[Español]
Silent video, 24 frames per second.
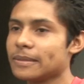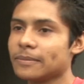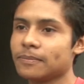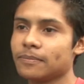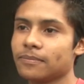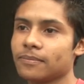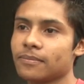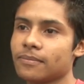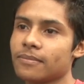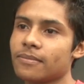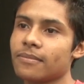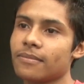
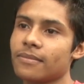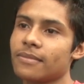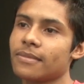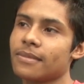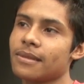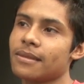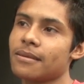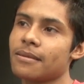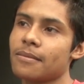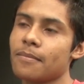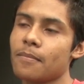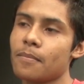y
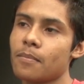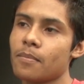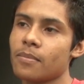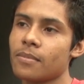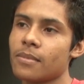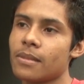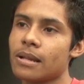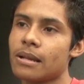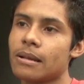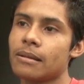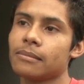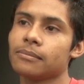qué
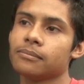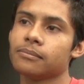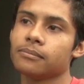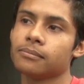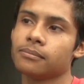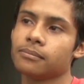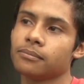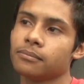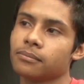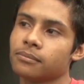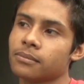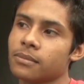este, posición
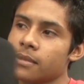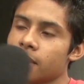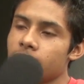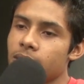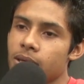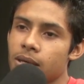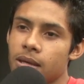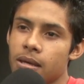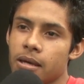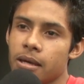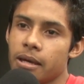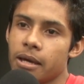jugaba?
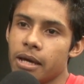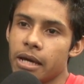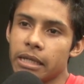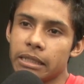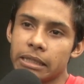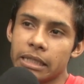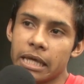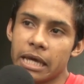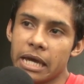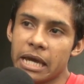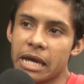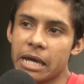
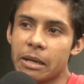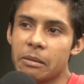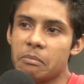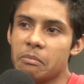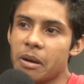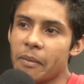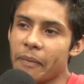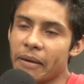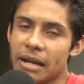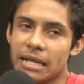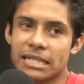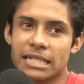Este,
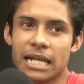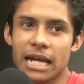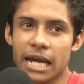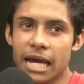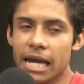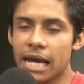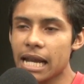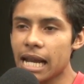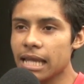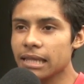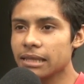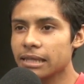me parecía que
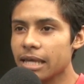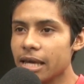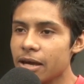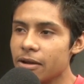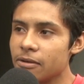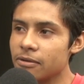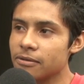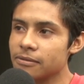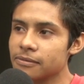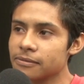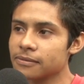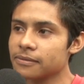
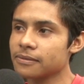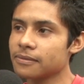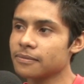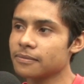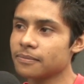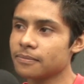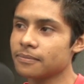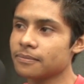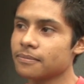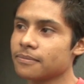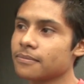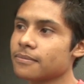delantero.
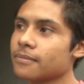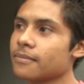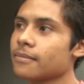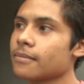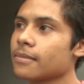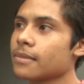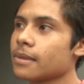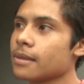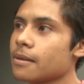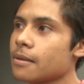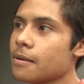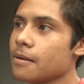¿Y
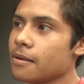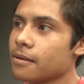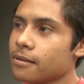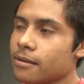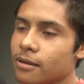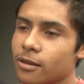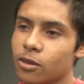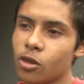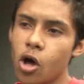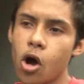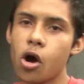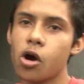metiste gol?
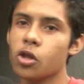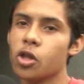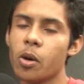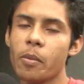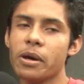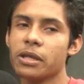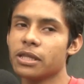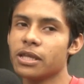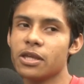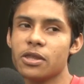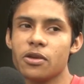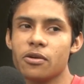No, no
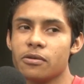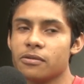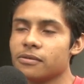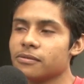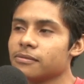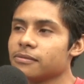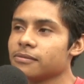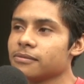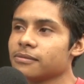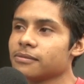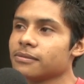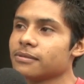metí ni
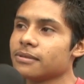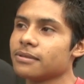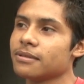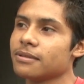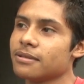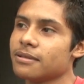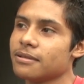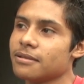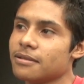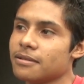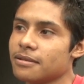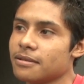uno
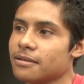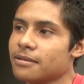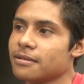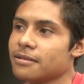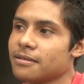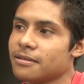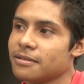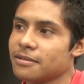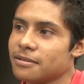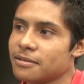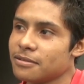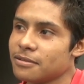a la
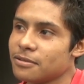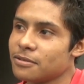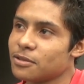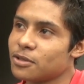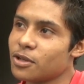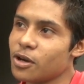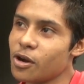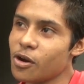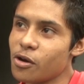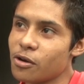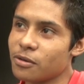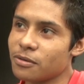idea y ni
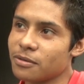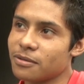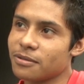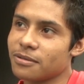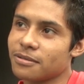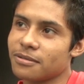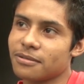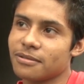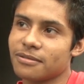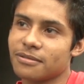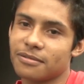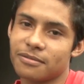en tu propio
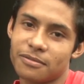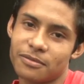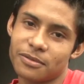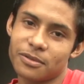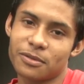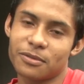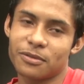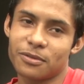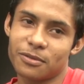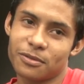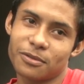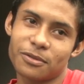sueño
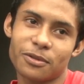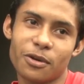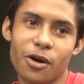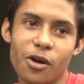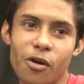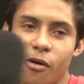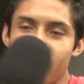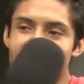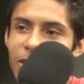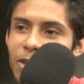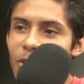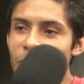puedes meter el gol.
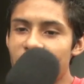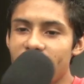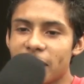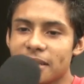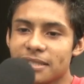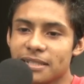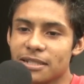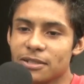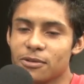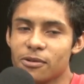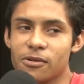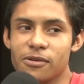dando
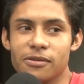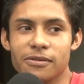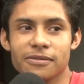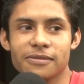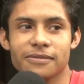pases solo.